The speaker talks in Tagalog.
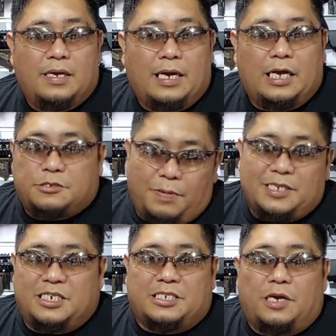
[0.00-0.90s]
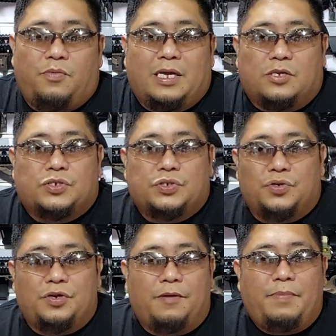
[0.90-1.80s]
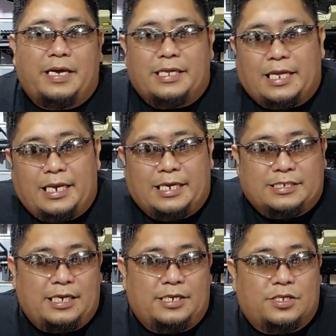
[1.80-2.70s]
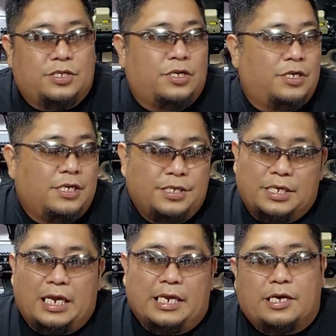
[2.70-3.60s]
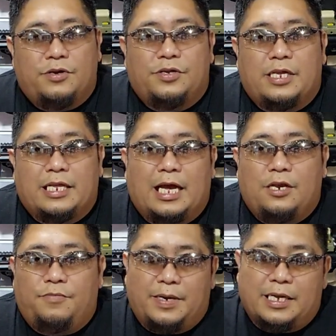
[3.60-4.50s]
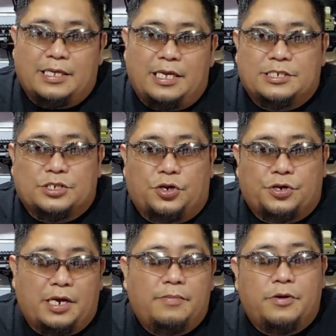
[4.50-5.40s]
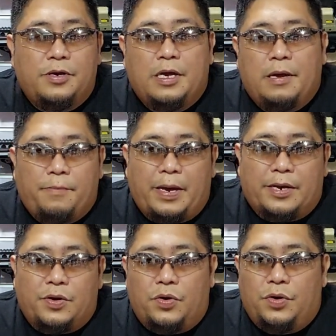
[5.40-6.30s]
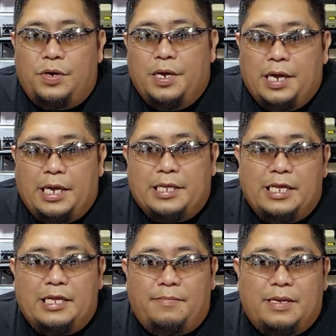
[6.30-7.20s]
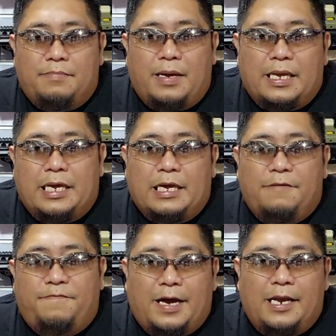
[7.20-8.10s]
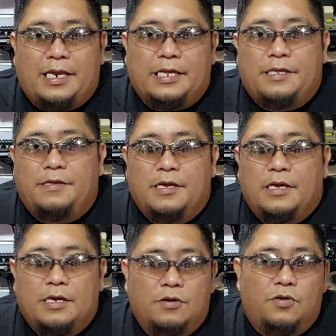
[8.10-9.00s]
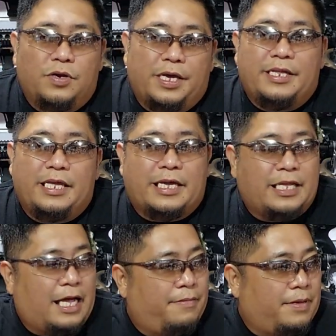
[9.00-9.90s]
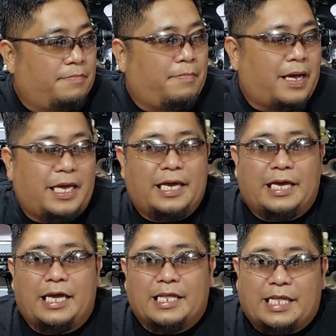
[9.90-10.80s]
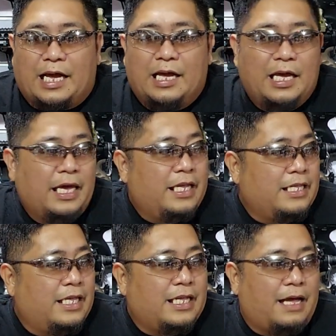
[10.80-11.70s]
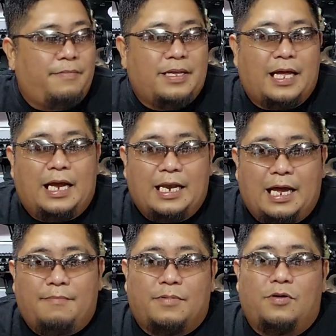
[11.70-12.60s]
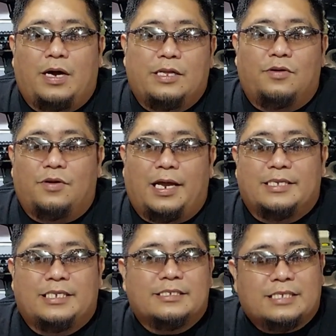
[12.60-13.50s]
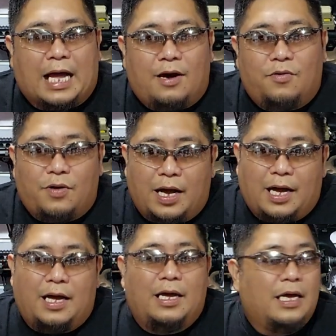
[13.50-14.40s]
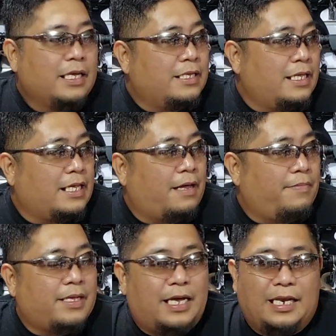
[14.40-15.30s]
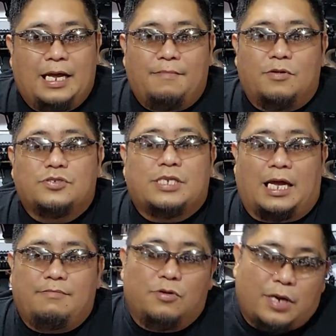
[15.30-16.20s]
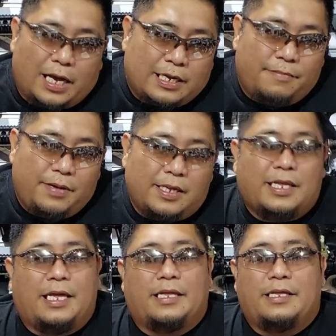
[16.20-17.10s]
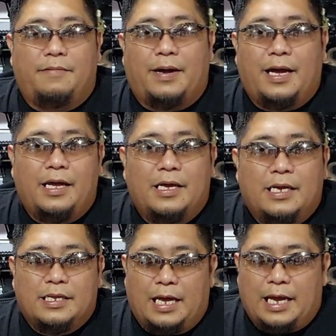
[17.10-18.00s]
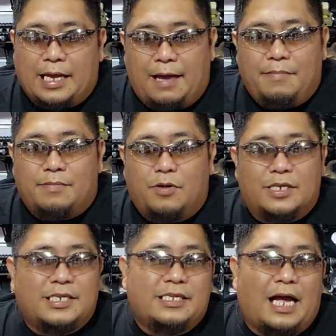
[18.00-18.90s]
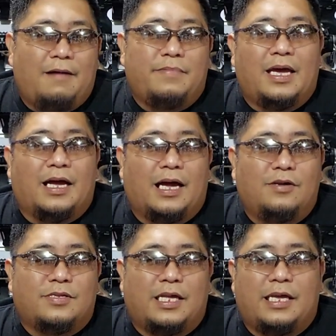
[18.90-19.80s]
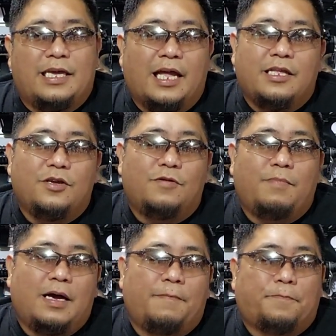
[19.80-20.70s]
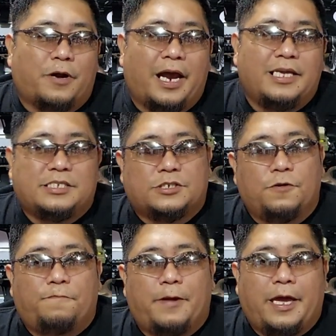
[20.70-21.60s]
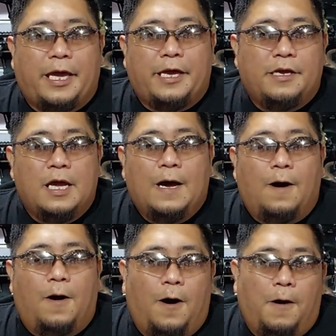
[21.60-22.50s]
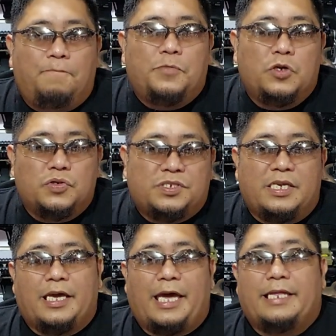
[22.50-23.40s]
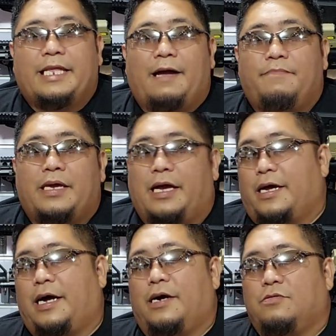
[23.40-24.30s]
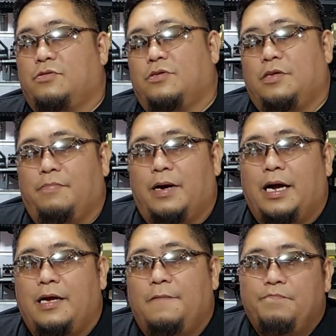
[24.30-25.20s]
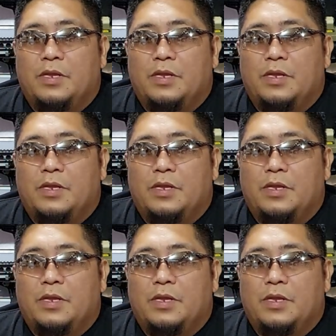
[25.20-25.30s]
as much as I want, gusto kong ibigay talaga sa ito, no? Dahil ikaw yung nanalo, maganda yung istorya mo. Pero kung hindi naman magiging valid, kung hindi ka namin makikita, hindi namin alam kung anong klaseng tao ka, hindi namin alam kung saan mo gagamitin, di ba? Ang gamit mo kasi dummy account eh. Yan yung mga price to pay of using a dummy account, di ba?